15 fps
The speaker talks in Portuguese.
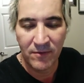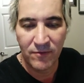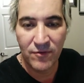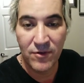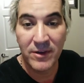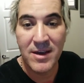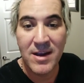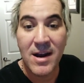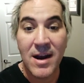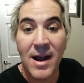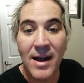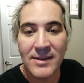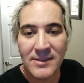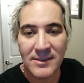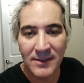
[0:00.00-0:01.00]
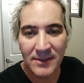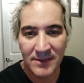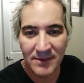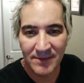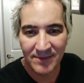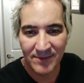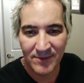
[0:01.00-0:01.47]
Fique em casa.
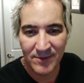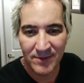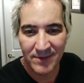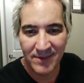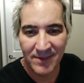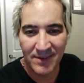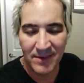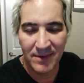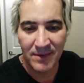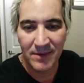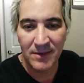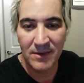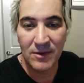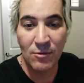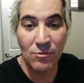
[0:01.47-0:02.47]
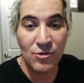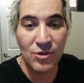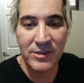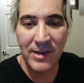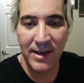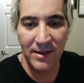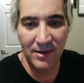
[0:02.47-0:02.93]
Não
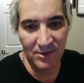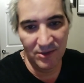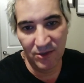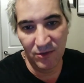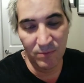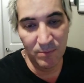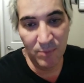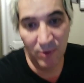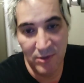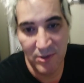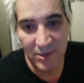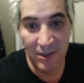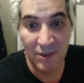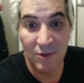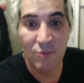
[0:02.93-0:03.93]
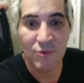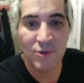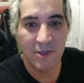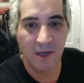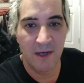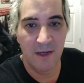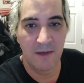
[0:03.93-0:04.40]
saia. Se não pode sair, não
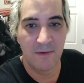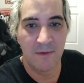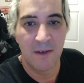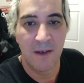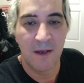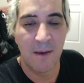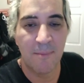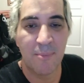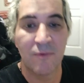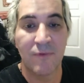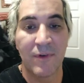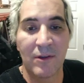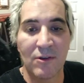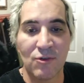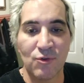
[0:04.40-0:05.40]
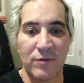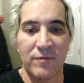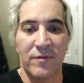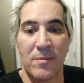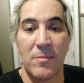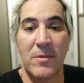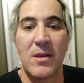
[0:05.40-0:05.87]
saia. Aproveite a sua
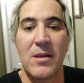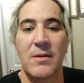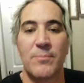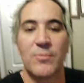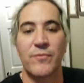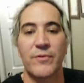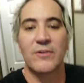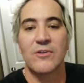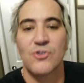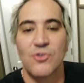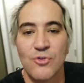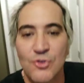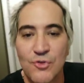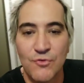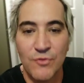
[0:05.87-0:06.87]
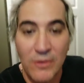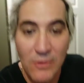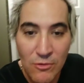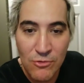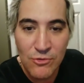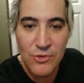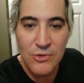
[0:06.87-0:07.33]
família, aproveite os seus
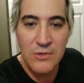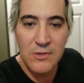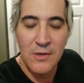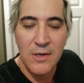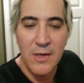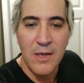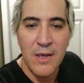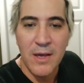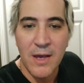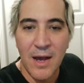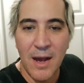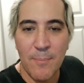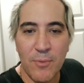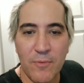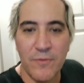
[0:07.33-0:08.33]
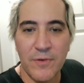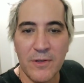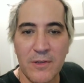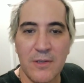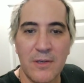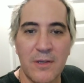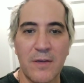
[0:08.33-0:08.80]
filhos,
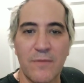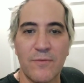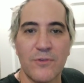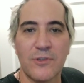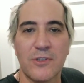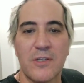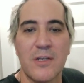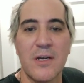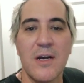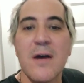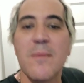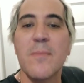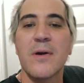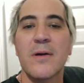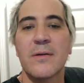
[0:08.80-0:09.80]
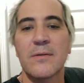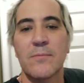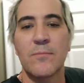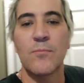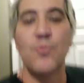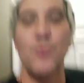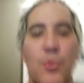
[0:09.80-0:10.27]
aproveite quem você ama
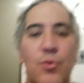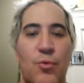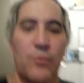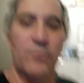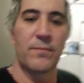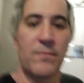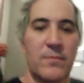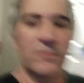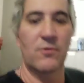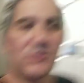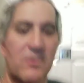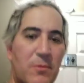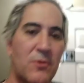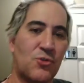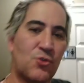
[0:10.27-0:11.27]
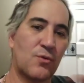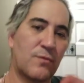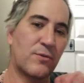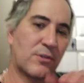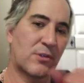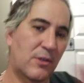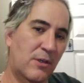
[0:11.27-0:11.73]
muito. Deus abençoe
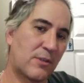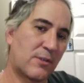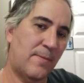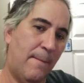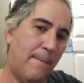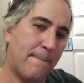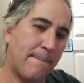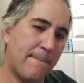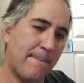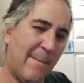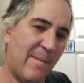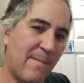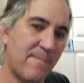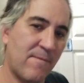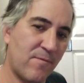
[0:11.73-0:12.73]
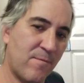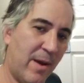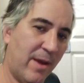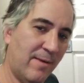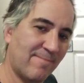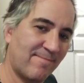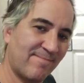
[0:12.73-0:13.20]
vocês.
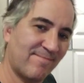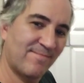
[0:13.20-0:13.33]
Bye.